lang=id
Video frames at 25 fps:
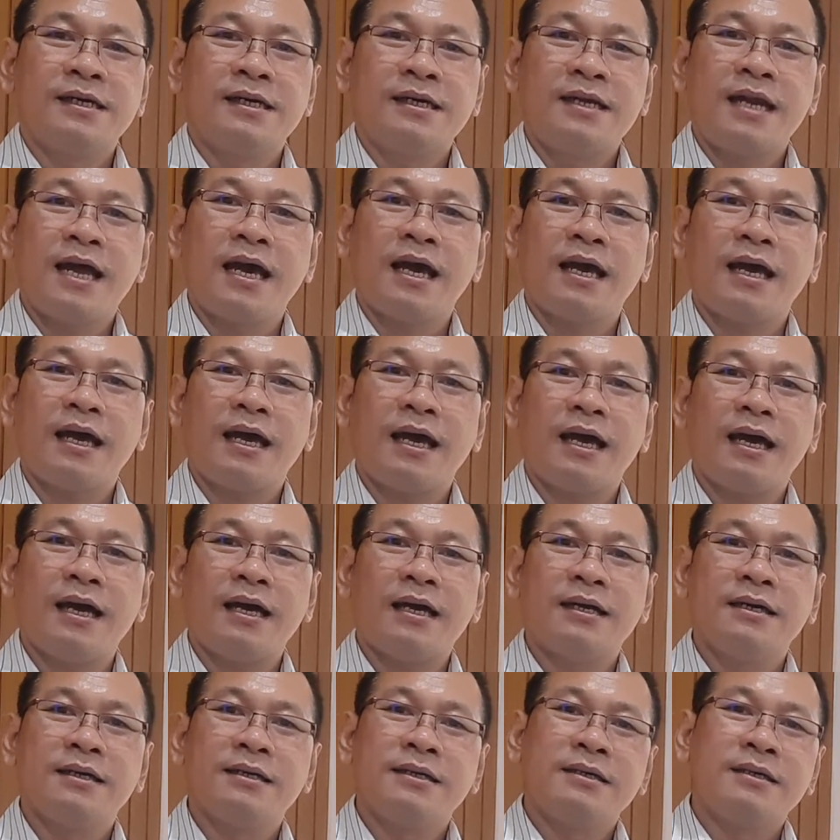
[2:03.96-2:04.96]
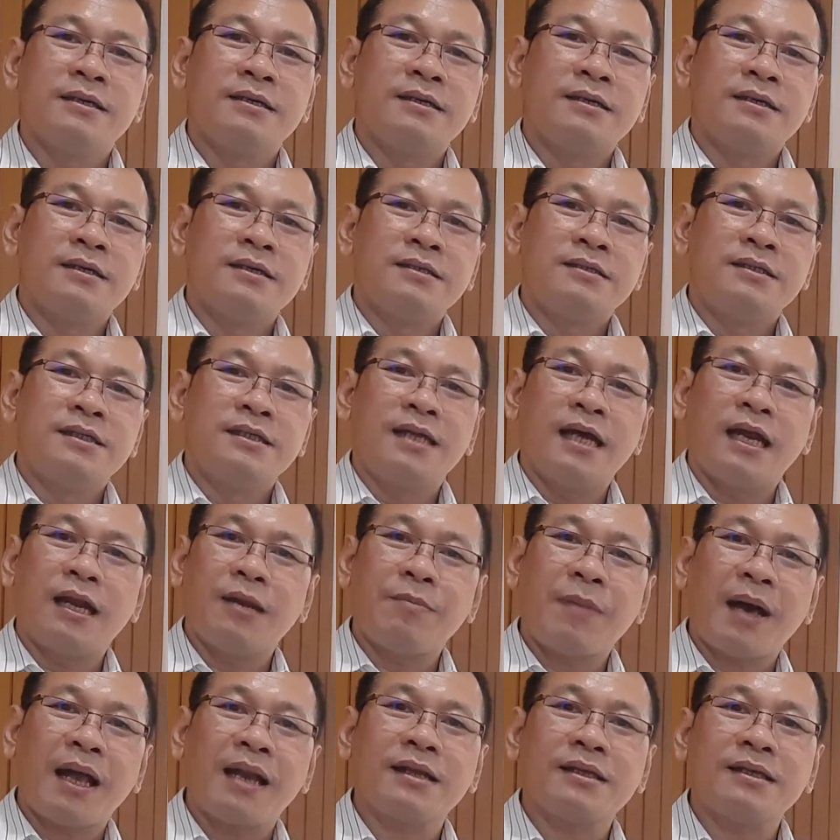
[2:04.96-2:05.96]
Nah, di
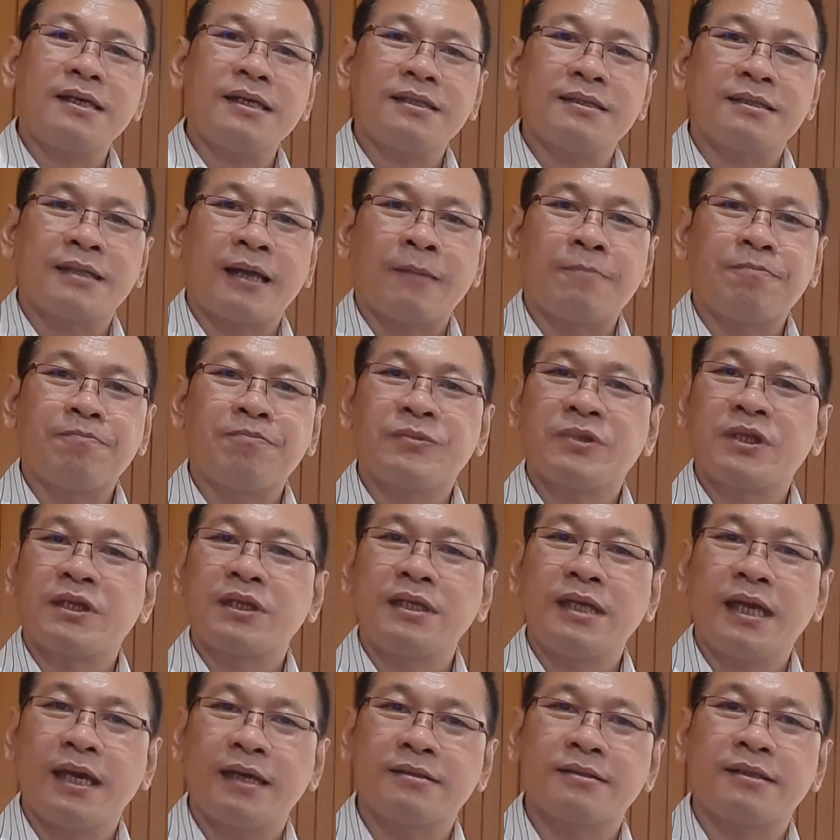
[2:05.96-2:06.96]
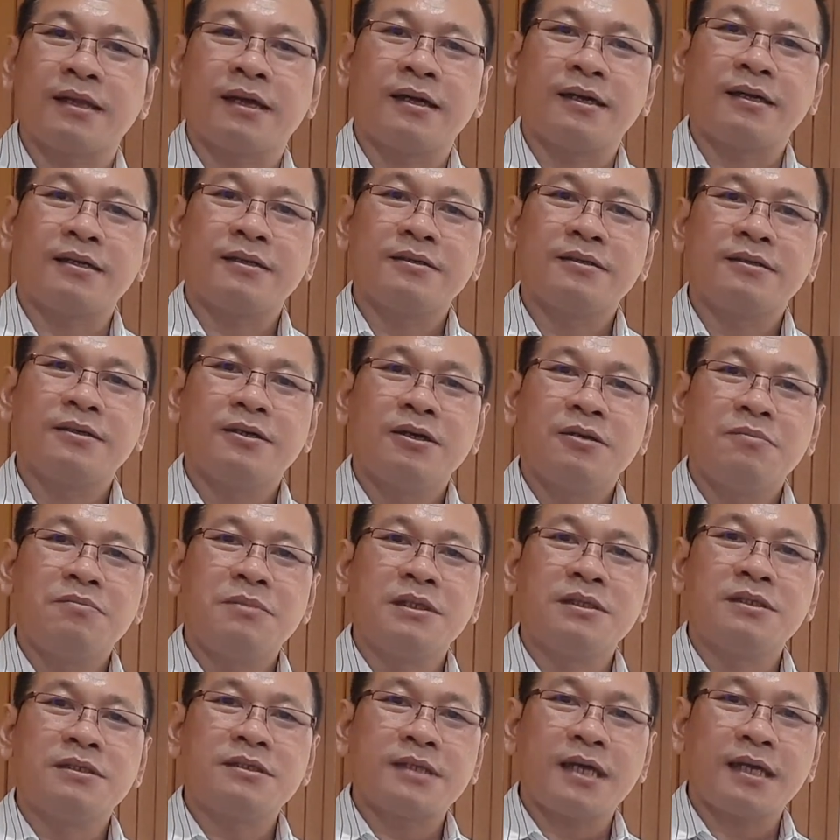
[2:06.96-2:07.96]
dalam Alkitab ternyata
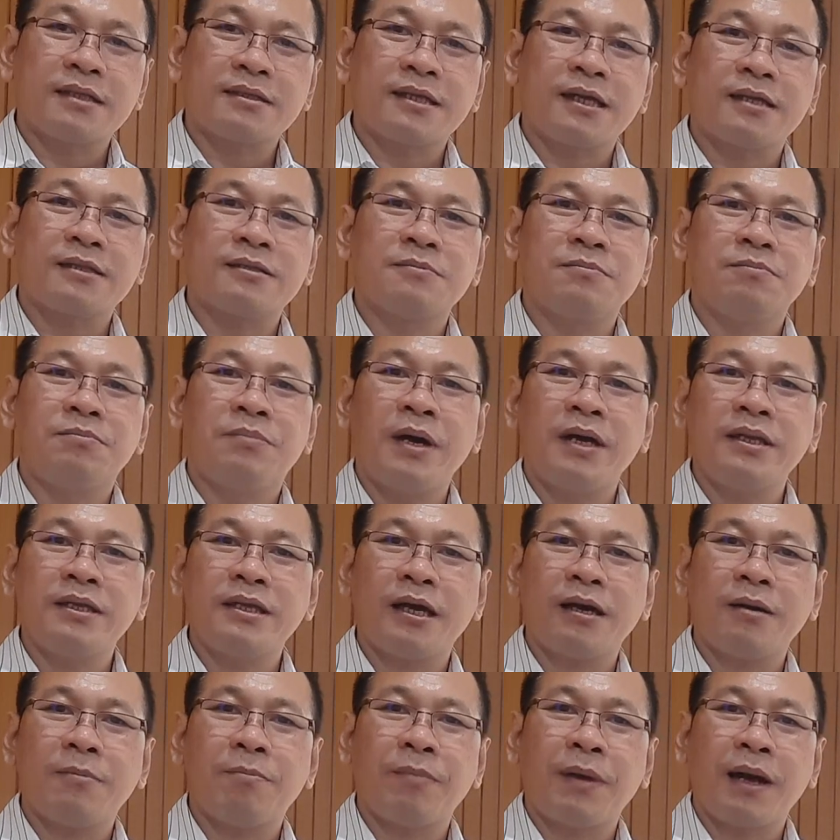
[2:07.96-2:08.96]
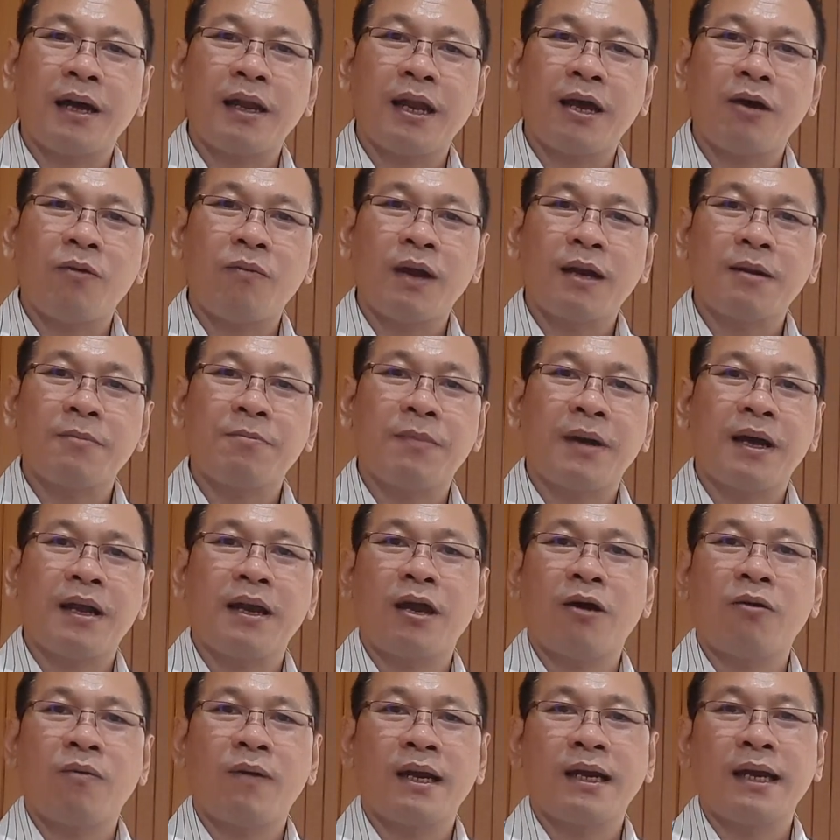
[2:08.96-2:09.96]
mencatat banyak
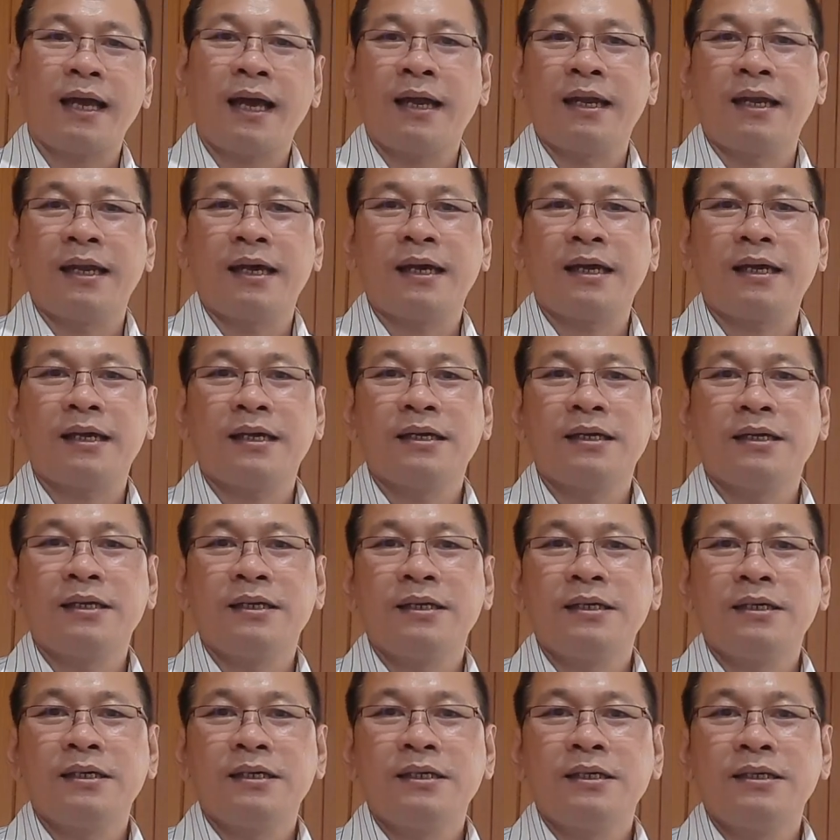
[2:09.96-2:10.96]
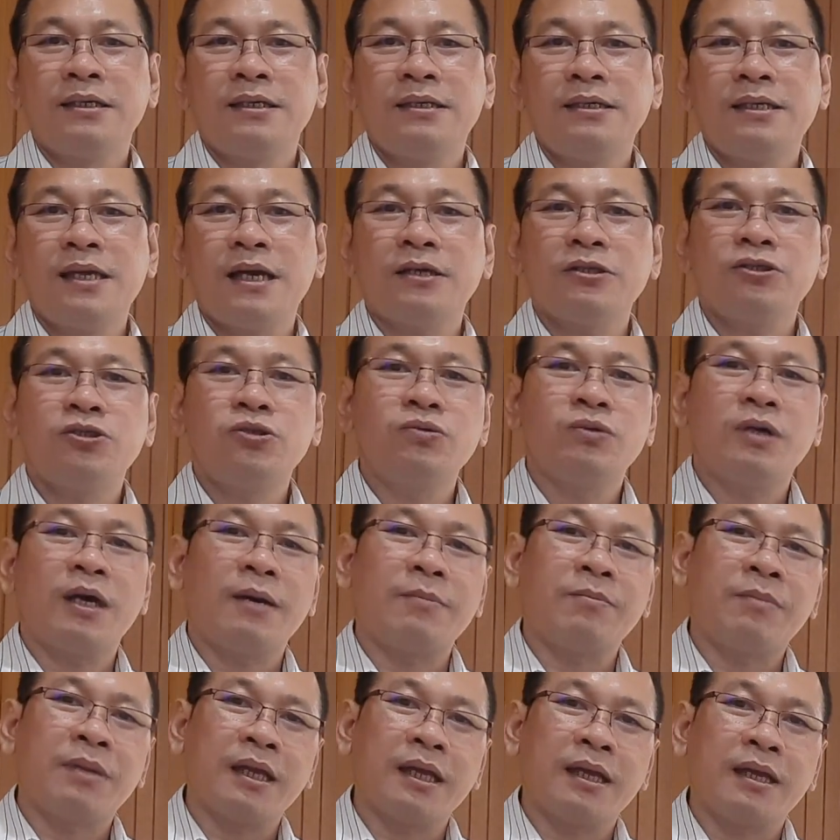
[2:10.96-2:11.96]
pahlawan-pahlawan Allah yang
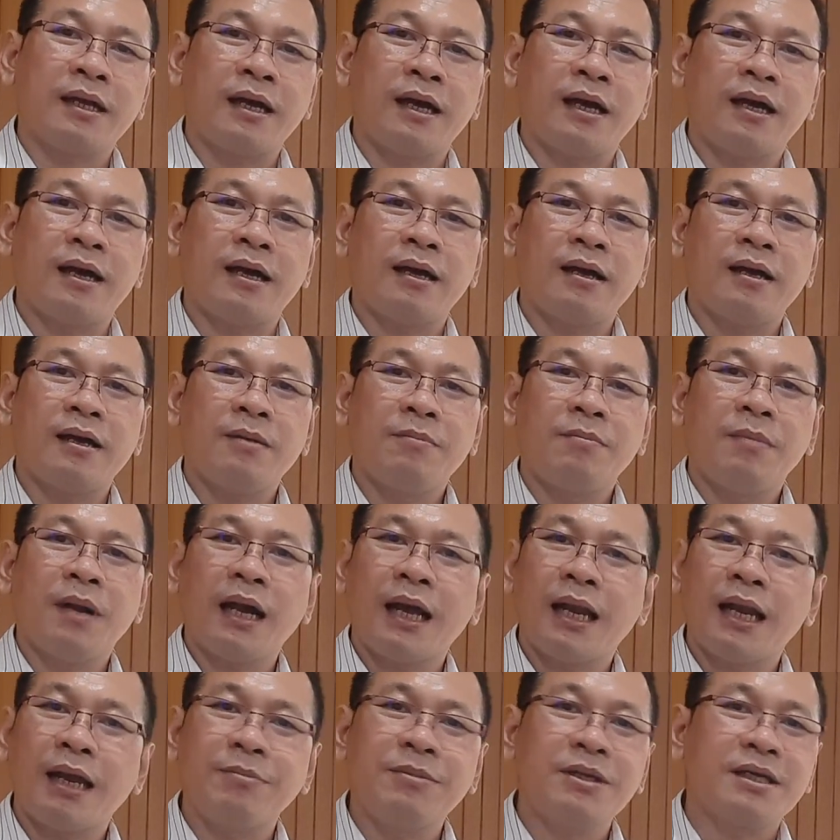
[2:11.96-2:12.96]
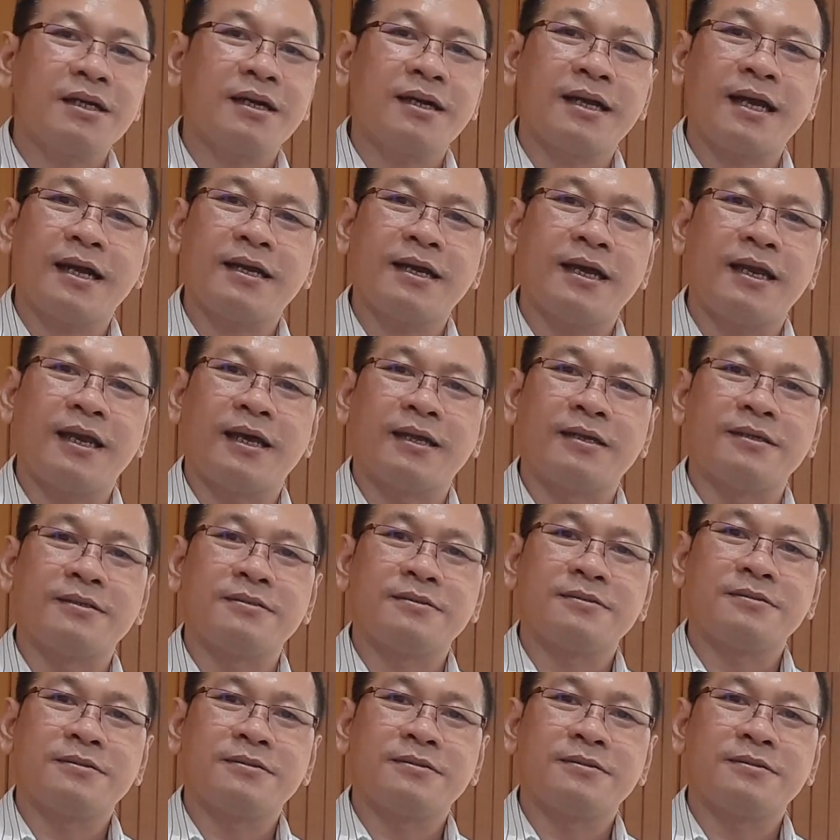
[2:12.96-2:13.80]
juga mereka mengalami kegagalan.